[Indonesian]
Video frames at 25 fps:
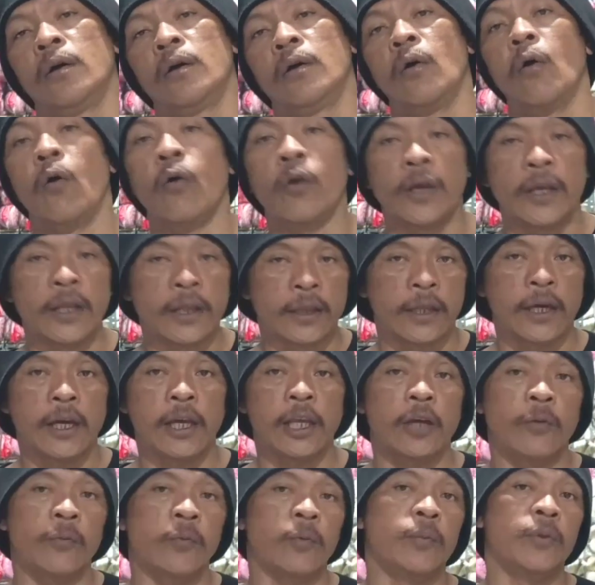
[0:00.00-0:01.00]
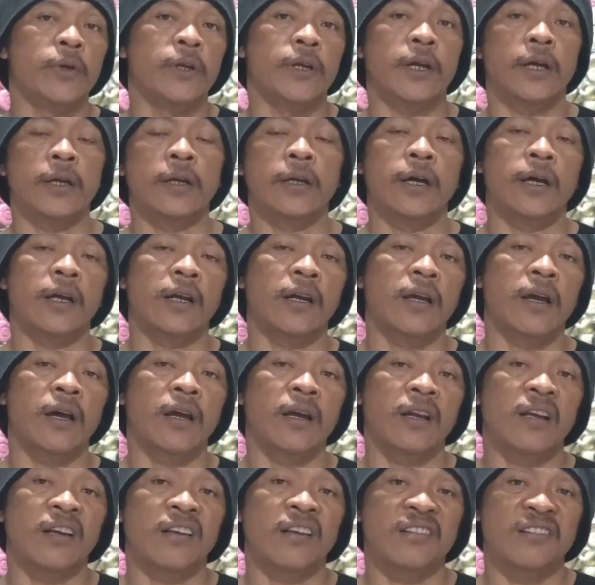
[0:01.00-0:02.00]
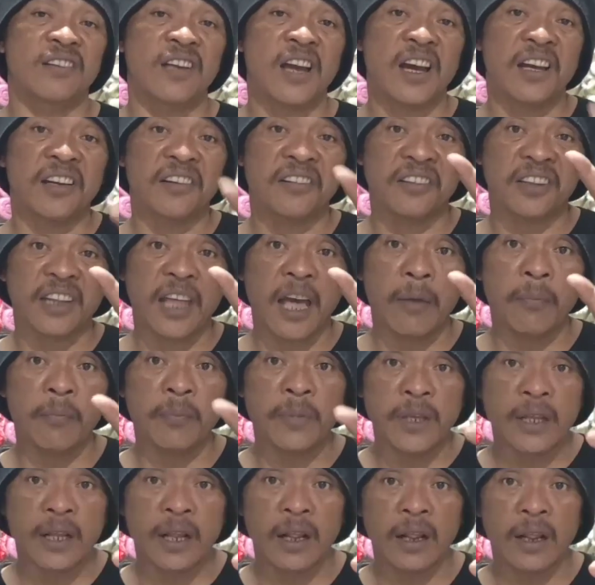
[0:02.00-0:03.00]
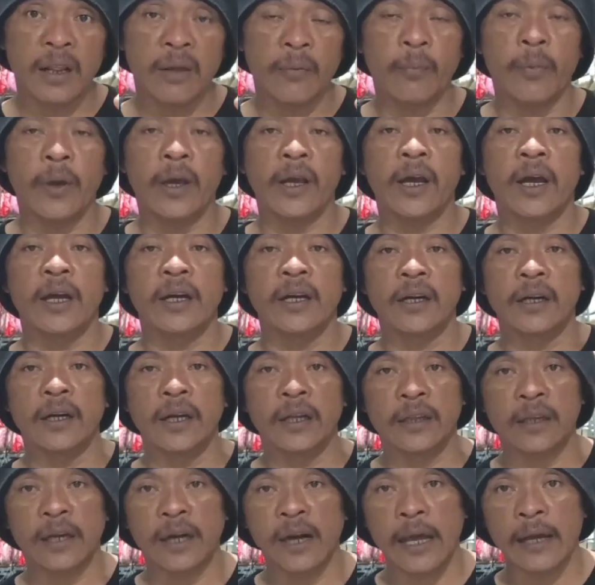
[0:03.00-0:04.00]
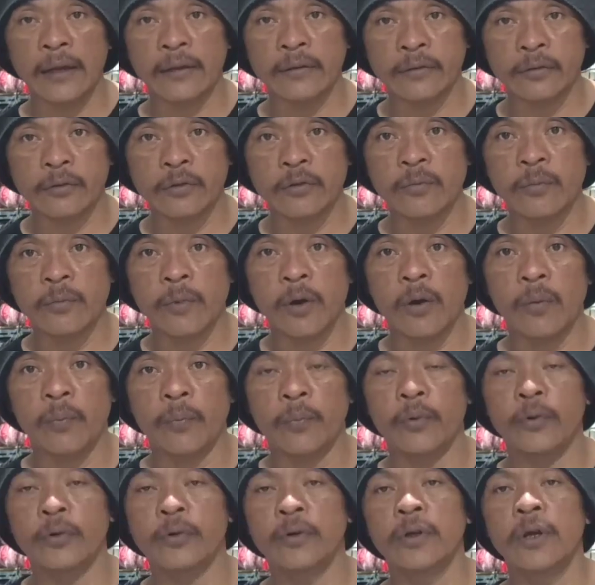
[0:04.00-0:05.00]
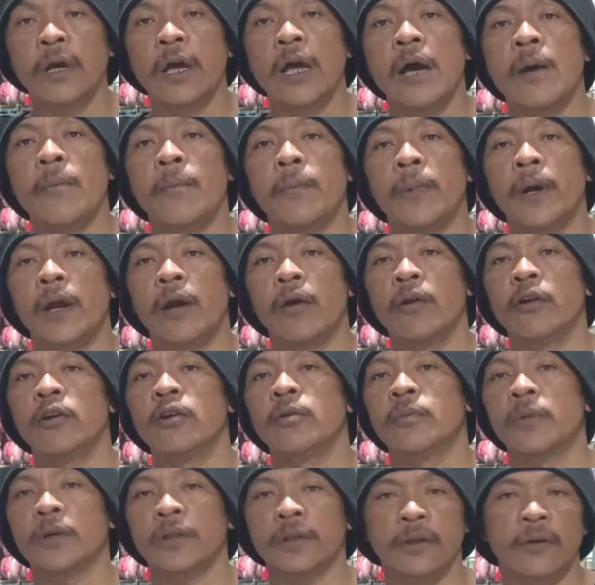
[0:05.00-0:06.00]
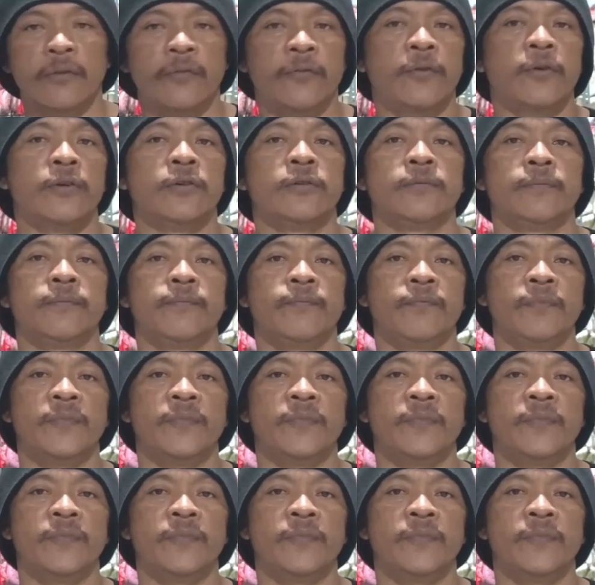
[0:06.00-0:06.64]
Hokita oh, yang memberikan harga-harga sangat stabil baik Anda datang langsung maupun melalui nomor telepon.